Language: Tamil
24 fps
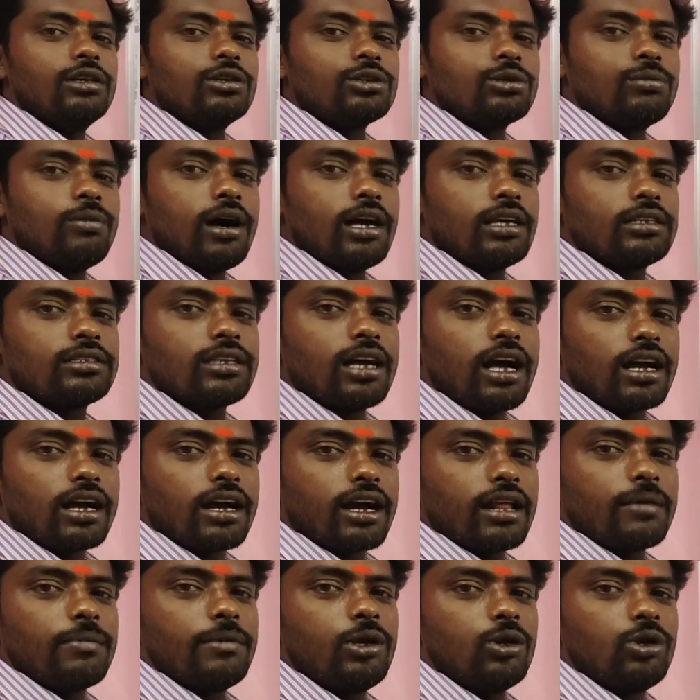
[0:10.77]
சுபாஷ்
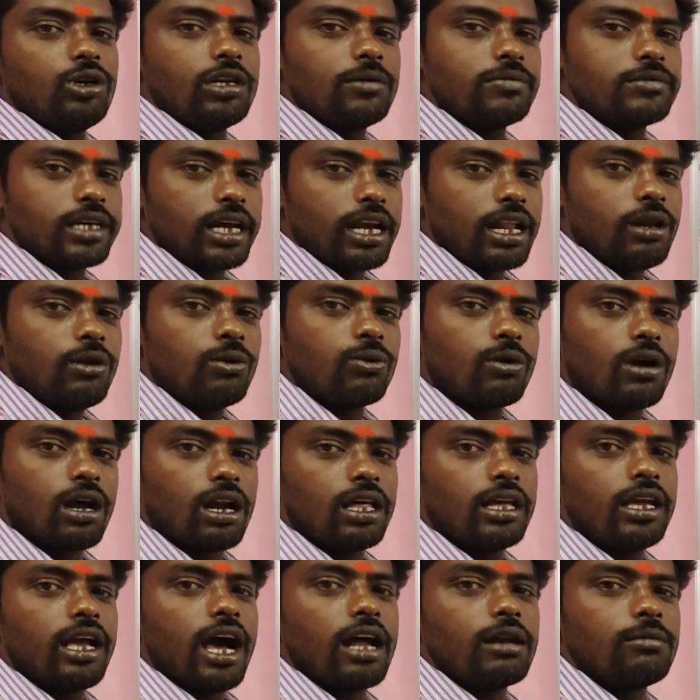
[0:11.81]
அகாடமி யூடியூப் சேனல்
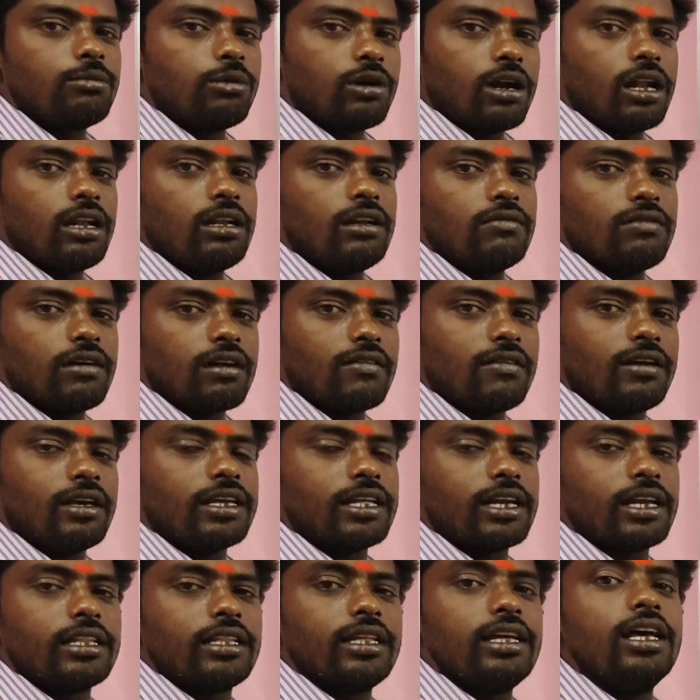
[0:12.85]
உங்களை அன்புடன்
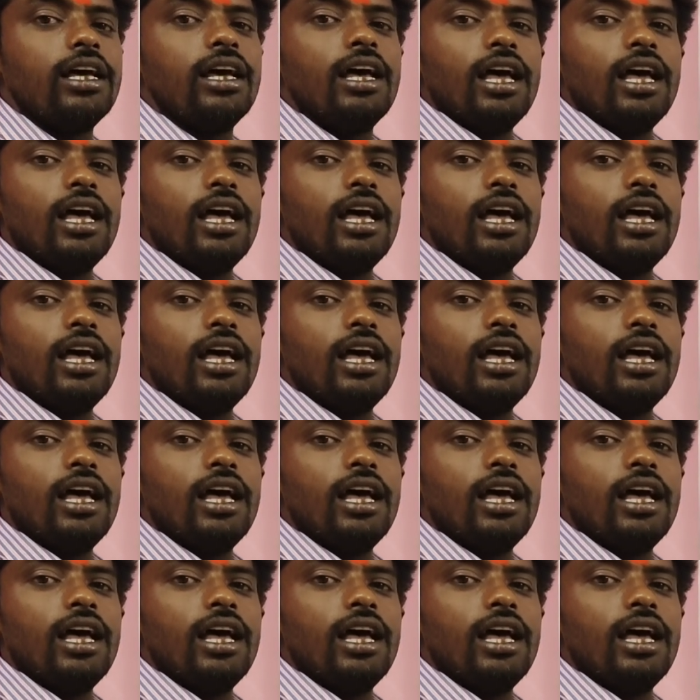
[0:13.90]
வரவேற்கிறது